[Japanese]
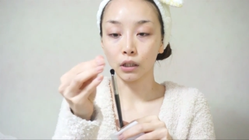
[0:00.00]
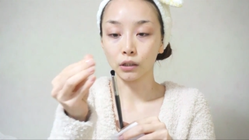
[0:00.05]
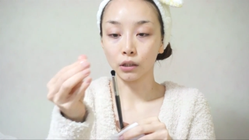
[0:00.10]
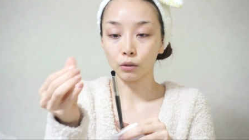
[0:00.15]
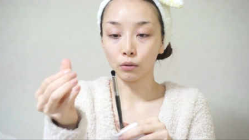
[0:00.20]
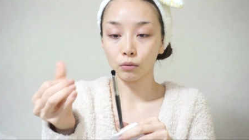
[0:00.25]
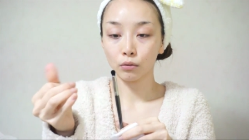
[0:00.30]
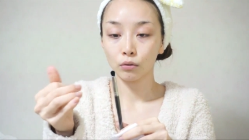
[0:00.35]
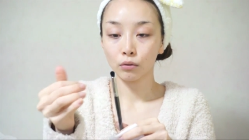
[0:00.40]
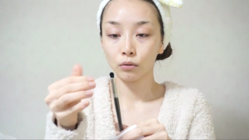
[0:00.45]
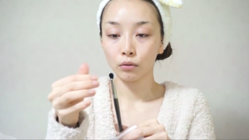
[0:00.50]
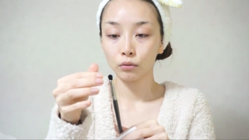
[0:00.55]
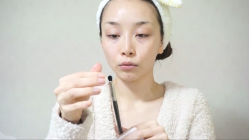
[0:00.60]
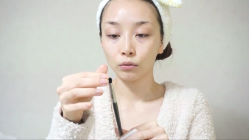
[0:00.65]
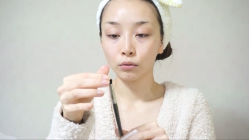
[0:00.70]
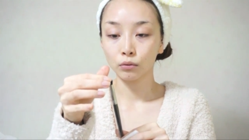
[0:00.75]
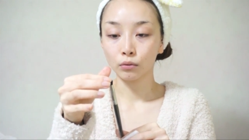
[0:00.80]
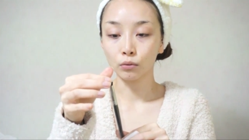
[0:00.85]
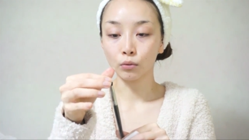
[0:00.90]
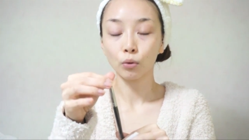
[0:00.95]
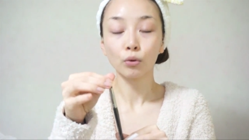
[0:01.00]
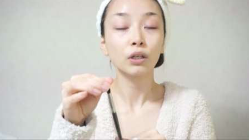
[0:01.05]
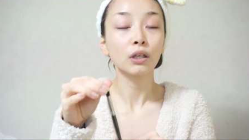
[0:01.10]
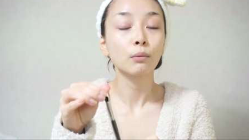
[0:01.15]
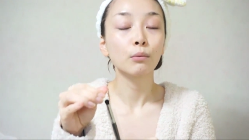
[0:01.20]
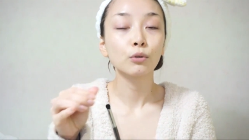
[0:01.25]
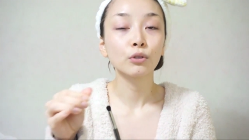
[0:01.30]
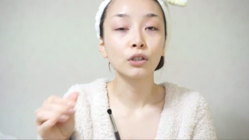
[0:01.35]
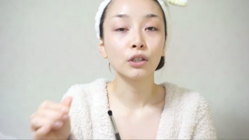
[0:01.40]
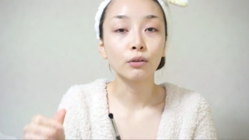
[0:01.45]
なんだろうどこ
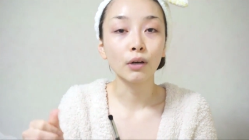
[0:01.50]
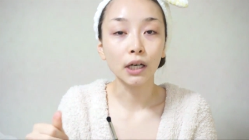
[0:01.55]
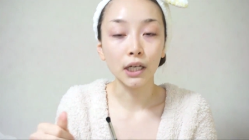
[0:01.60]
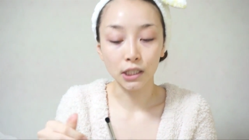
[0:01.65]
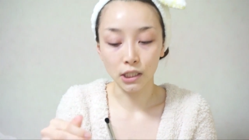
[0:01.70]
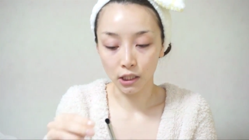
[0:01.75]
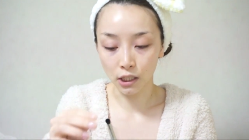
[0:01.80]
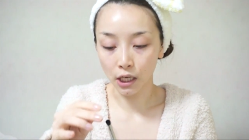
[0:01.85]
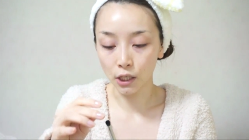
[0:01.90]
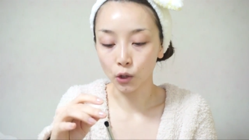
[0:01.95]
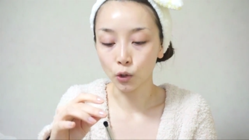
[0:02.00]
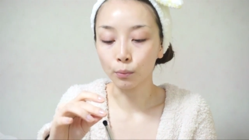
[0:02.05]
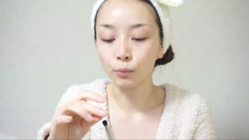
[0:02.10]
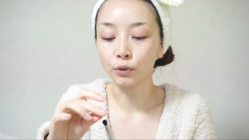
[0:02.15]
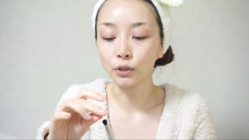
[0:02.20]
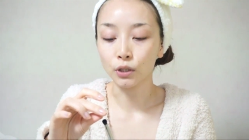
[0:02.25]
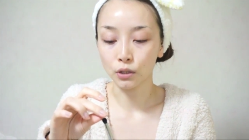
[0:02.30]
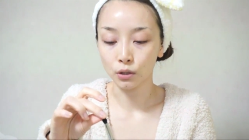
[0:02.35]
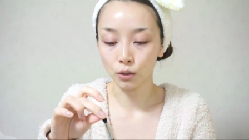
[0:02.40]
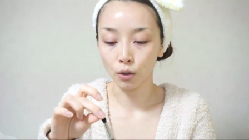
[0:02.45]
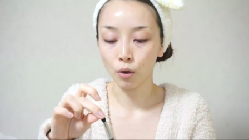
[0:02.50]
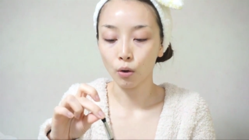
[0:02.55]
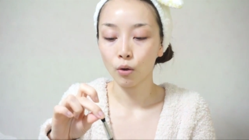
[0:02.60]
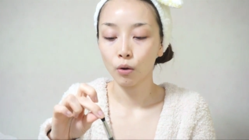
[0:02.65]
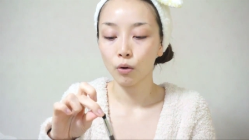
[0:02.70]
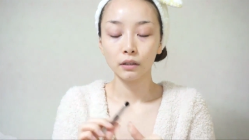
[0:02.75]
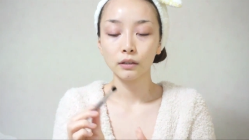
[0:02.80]
でも売ってるわけじゃないと思うんですよ。